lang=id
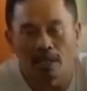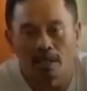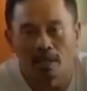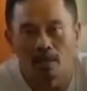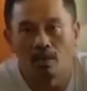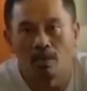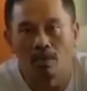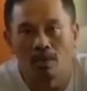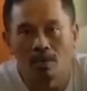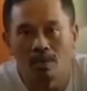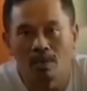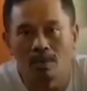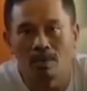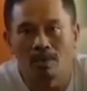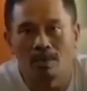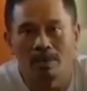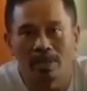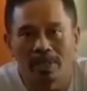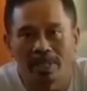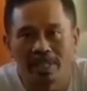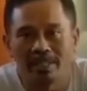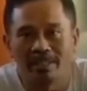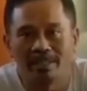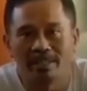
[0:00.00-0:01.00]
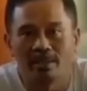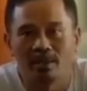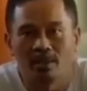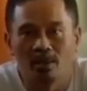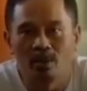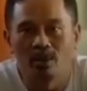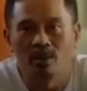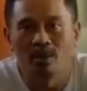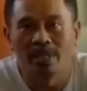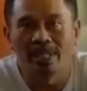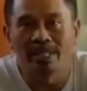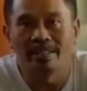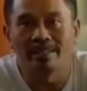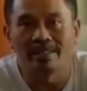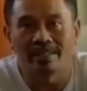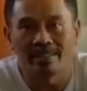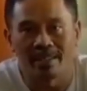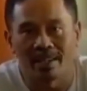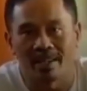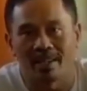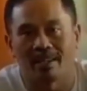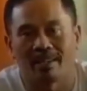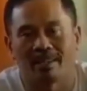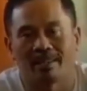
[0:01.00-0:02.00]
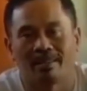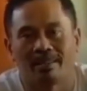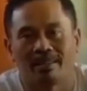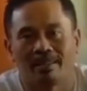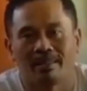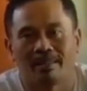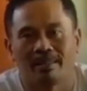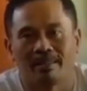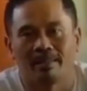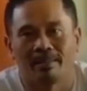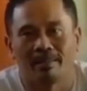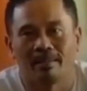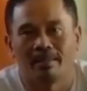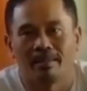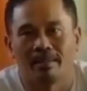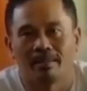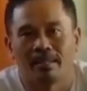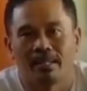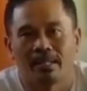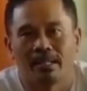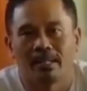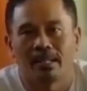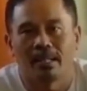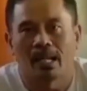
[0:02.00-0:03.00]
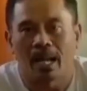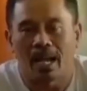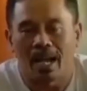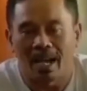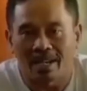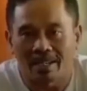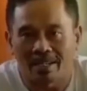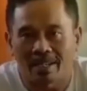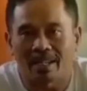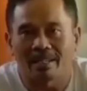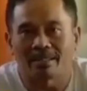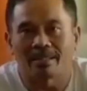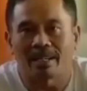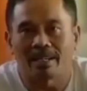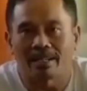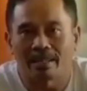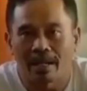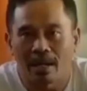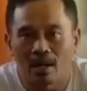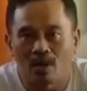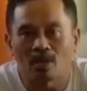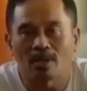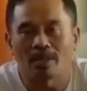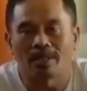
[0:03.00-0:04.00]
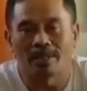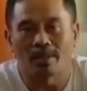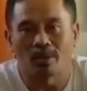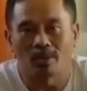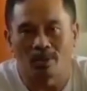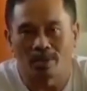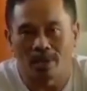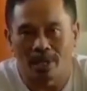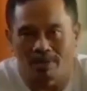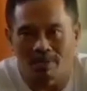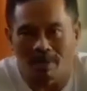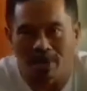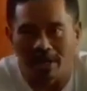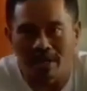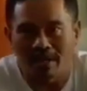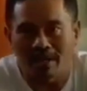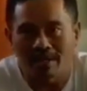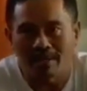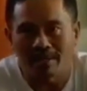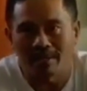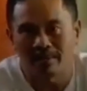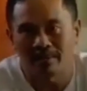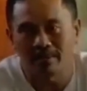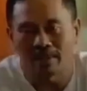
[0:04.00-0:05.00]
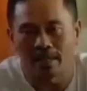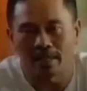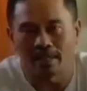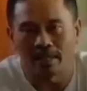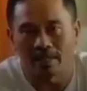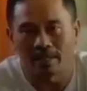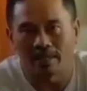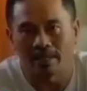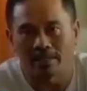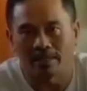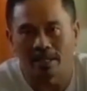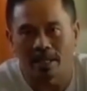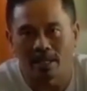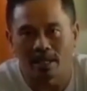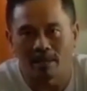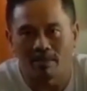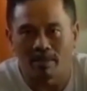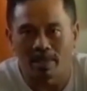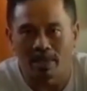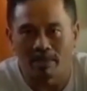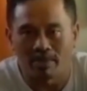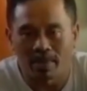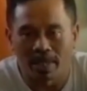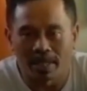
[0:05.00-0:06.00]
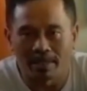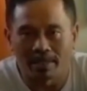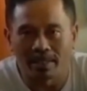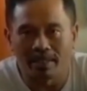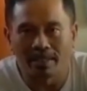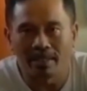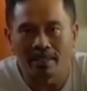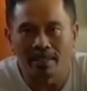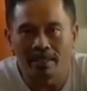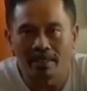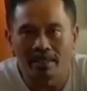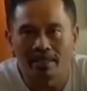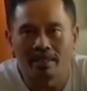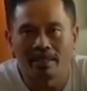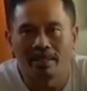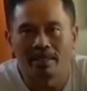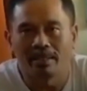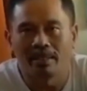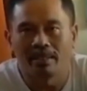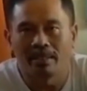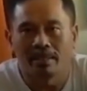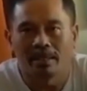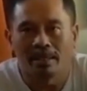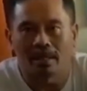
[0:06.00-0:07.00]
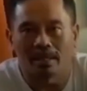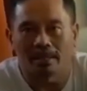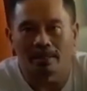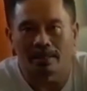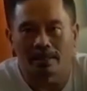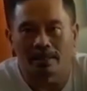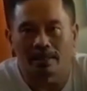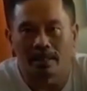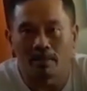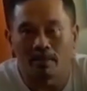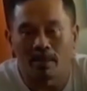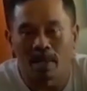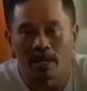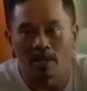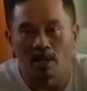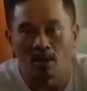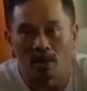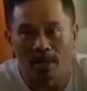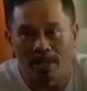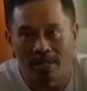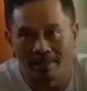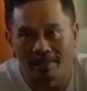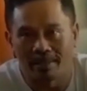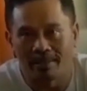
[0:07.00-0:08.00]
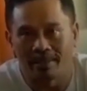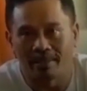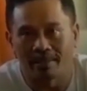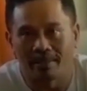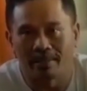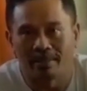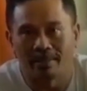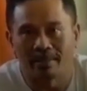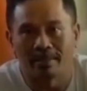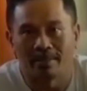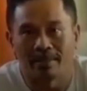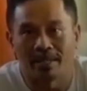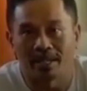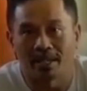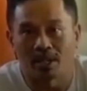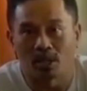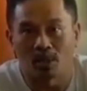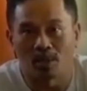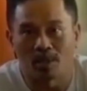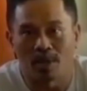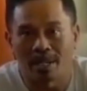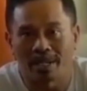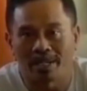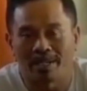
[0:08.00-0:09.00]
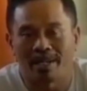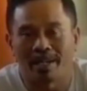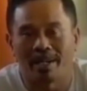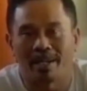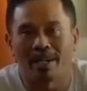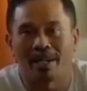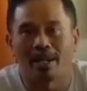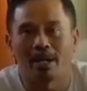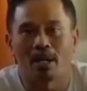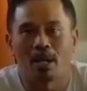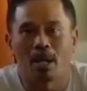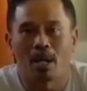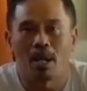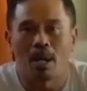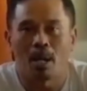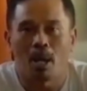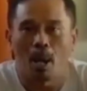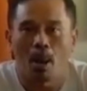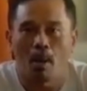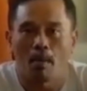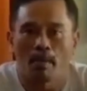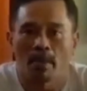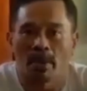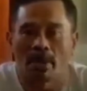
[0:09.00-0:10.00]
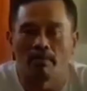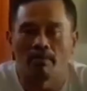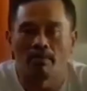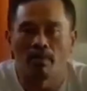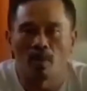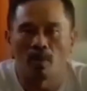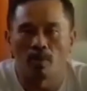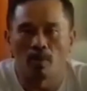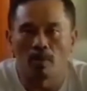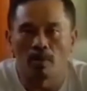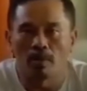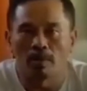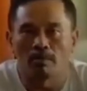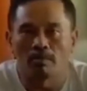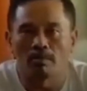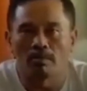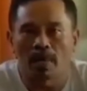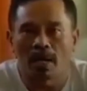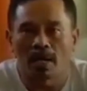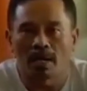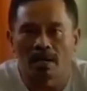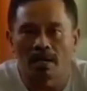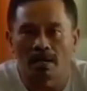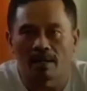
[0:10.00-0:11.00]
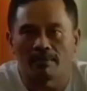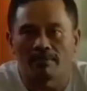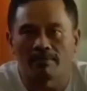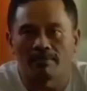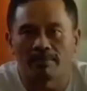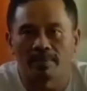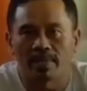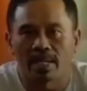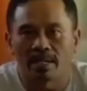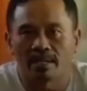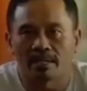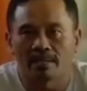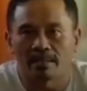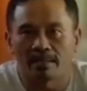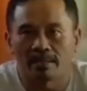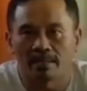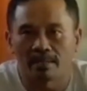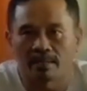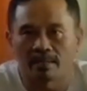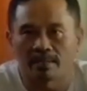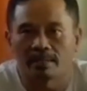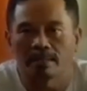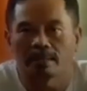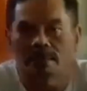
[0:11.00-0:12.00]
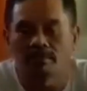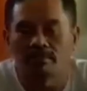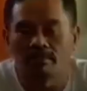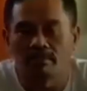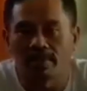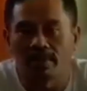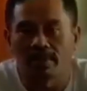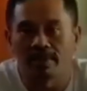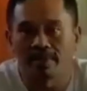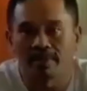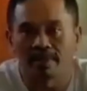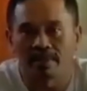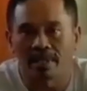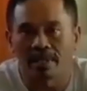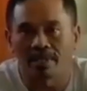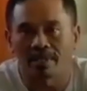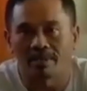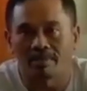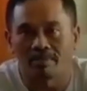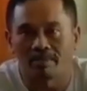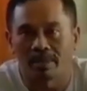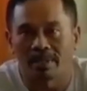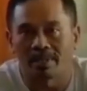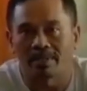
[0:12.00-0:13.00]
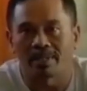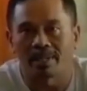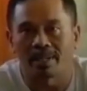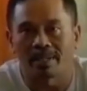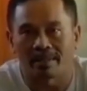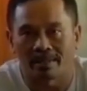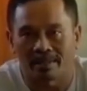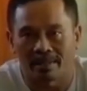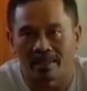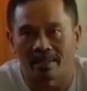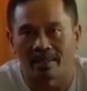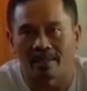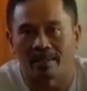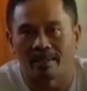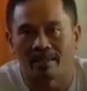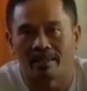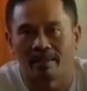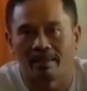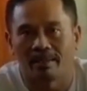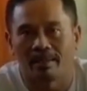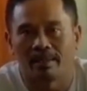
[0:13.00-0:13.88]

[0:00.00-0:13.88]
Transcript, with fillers: seluruh Indonesia. Angkatan laut terutama. Angkatan laut terutama. Saya secara pribadi atas nama Nur Hedi dan keluarga memohon maaf yang sebesar-besarnya